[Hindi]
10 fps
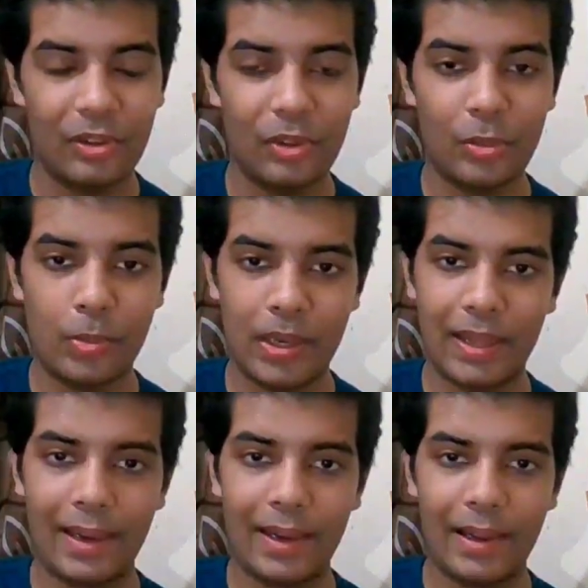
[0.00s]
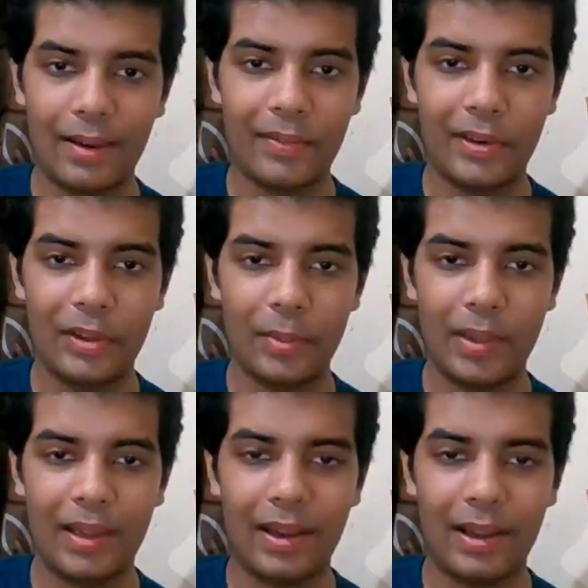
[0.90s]
तो बने रहेगा वीडियो
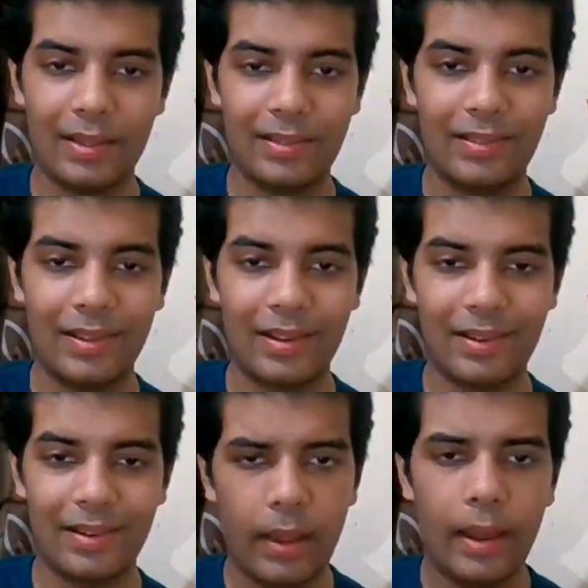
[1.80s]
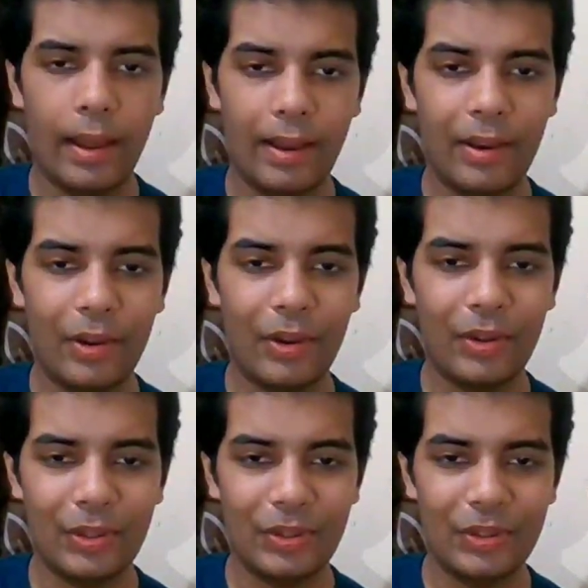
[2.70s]
में अंत तक हेलो
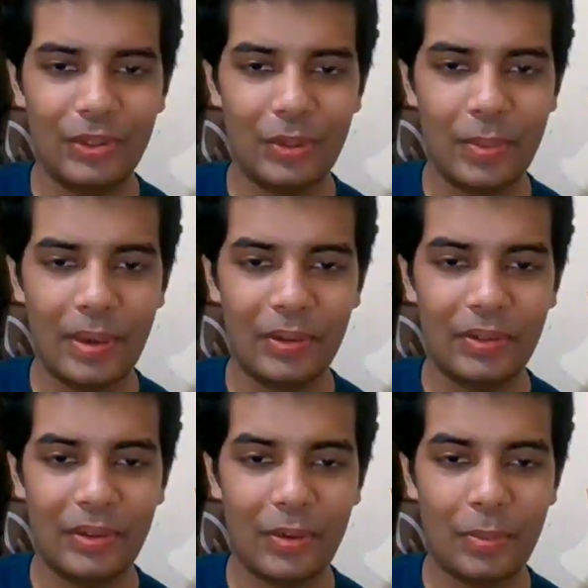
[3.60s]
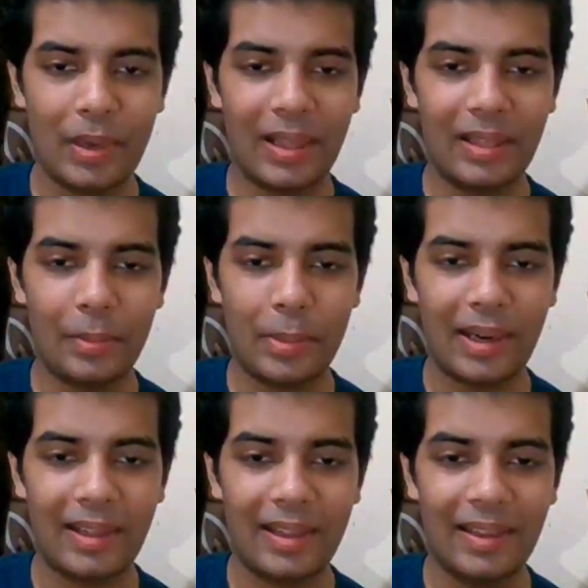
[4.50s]
दोस्तों मैं शिव मनीष
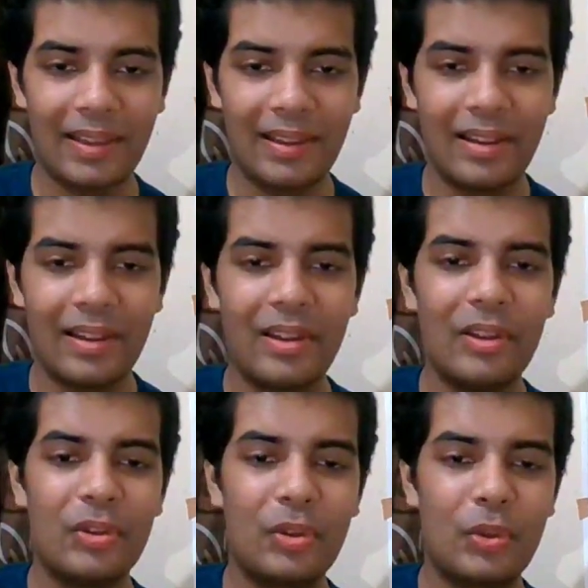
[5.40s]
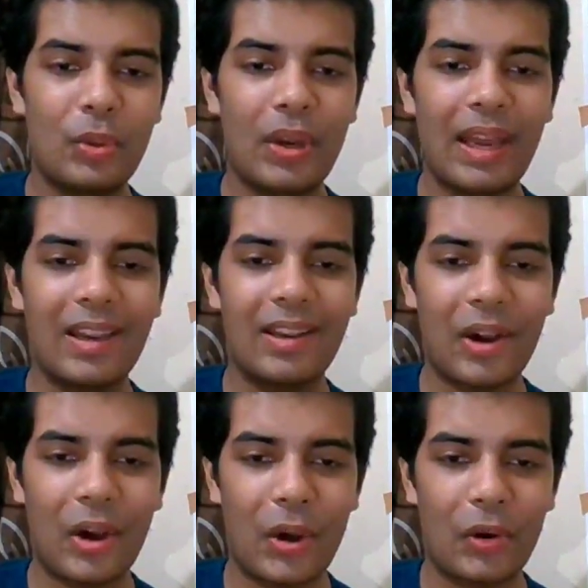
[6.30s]
त्रिपाठी स्टूडेंट
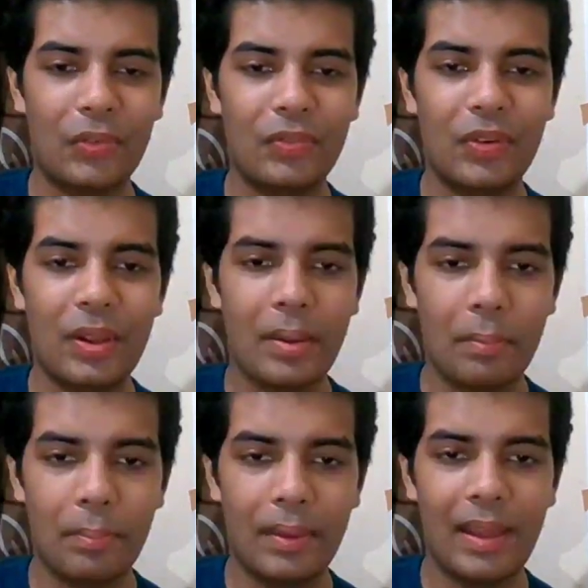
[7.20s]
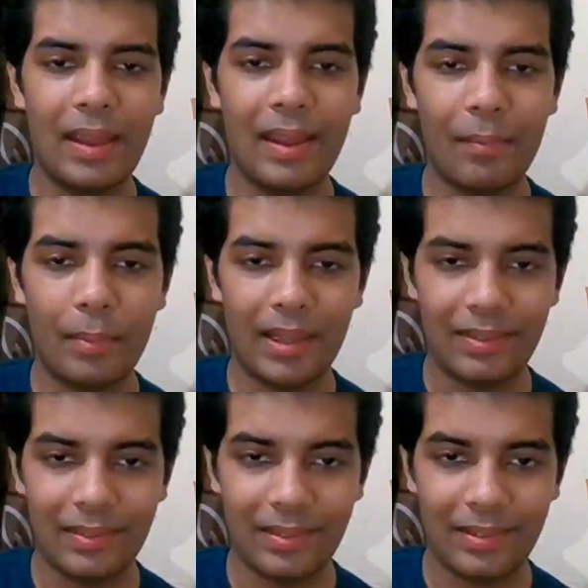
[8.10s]
ऑफ बी एम
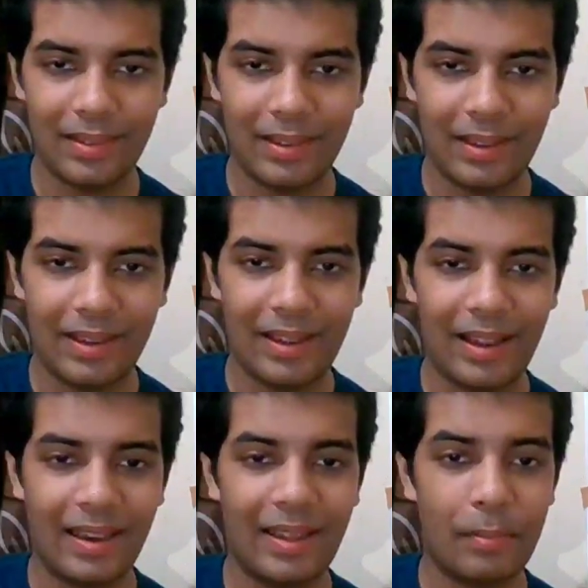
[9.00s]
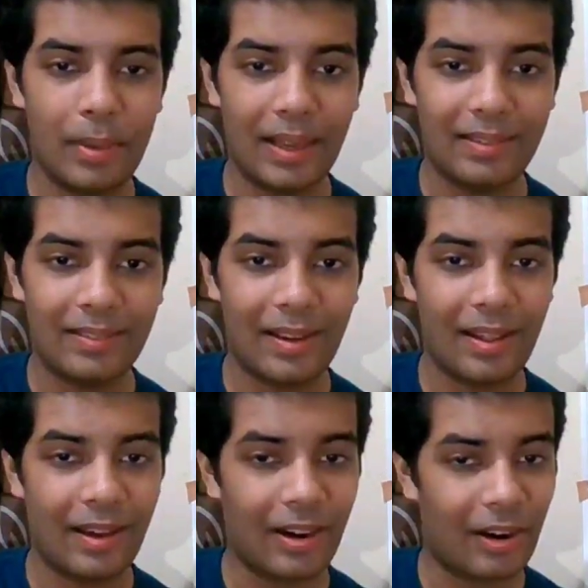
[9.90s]
एस यानी
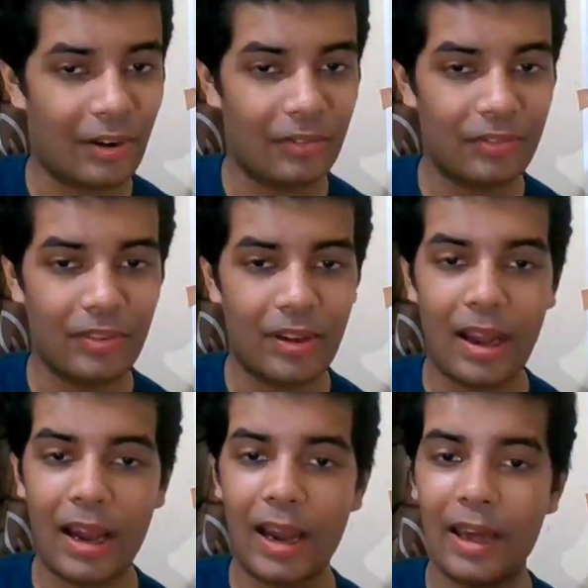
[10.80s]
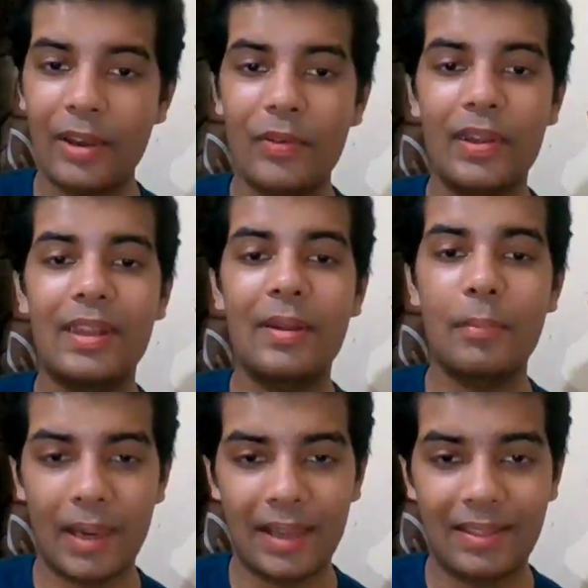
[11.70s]
बैचलर ऑफ आयुर्वेदिक
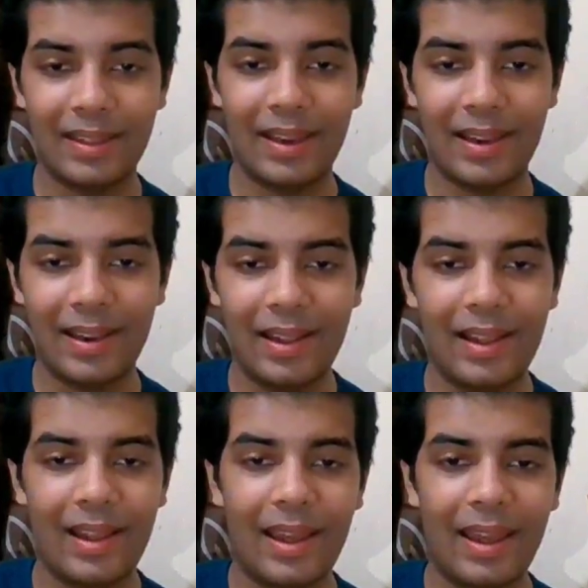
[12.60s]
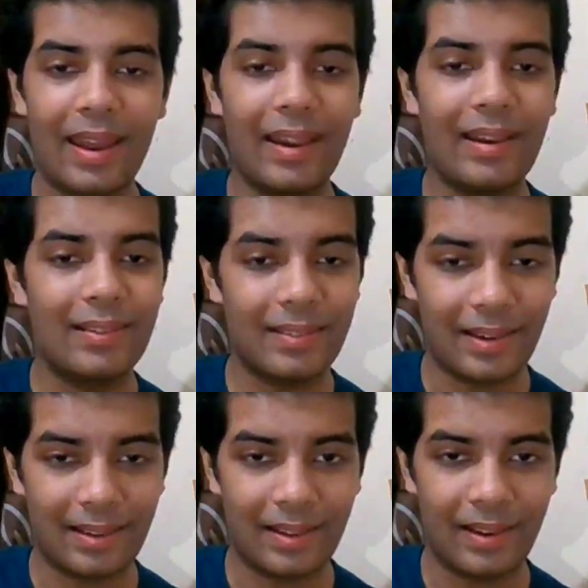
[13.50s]
मेडिसिन एंड
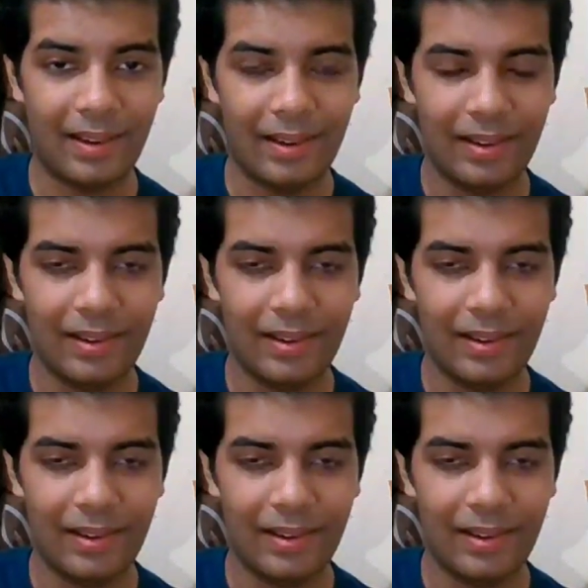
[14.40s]
सर्जरी